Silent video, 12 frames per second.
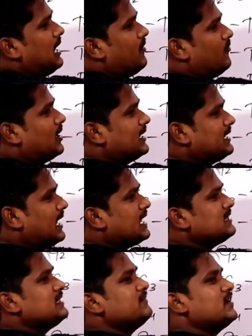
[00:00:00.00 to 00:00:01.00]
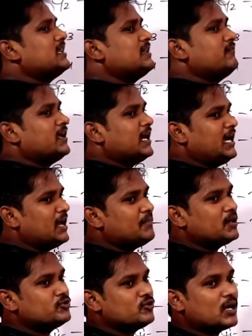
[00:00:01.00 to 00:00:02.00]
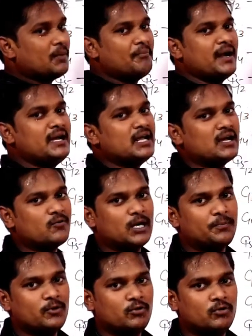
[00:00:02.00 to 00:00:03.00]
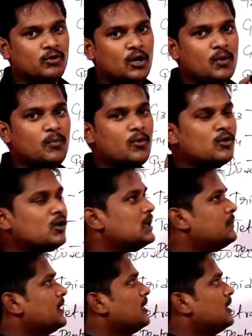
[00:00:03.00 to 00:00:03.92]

ఆ ఒకటి అనేది వేరే వేరే నెంబర్తో కంబైన్డ్గా ఉన్నప్పుడు మోనో అని